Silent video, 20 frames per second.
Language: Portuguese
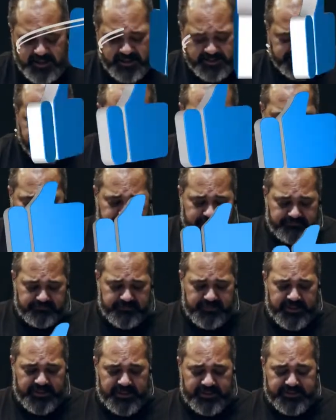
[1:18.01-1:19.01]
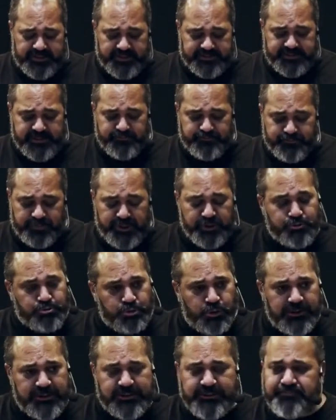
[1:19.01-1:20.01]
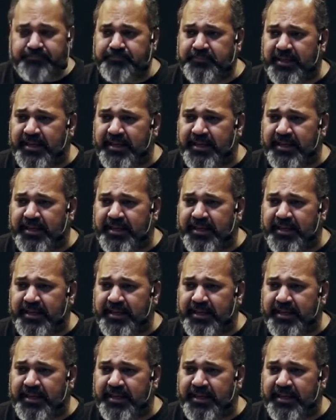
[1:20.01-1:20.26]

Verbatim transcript: essa, é, essa epístola,